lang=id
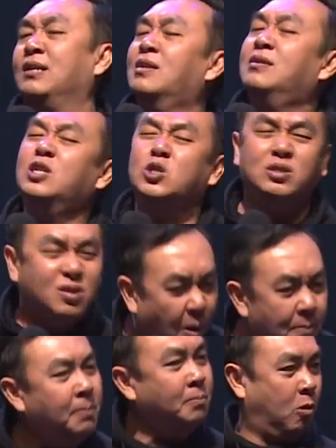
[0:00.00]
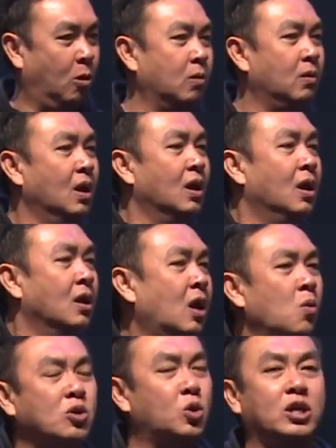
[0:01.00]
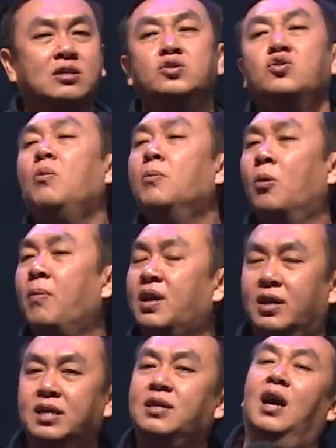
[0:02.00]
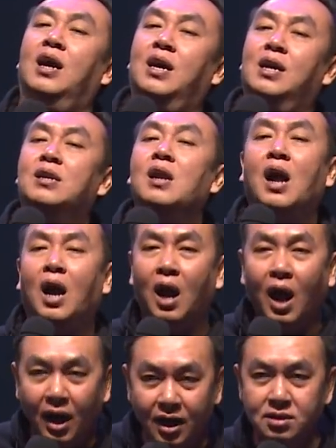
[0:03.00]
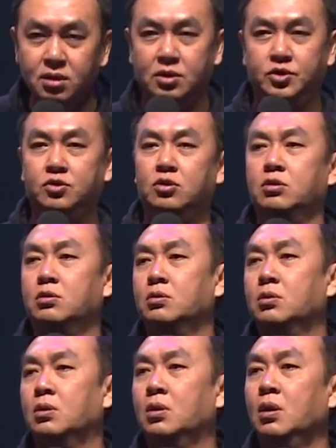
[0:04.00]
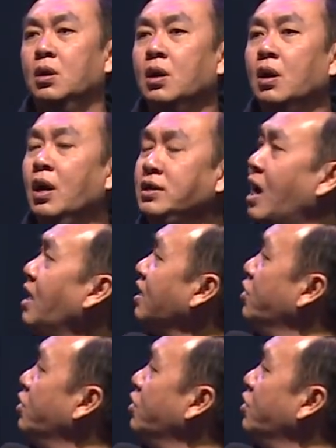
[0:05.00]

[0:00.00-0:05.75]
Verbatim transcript: kita disombong. Dan waktu kita sombong, maka kita akan hancur. Yang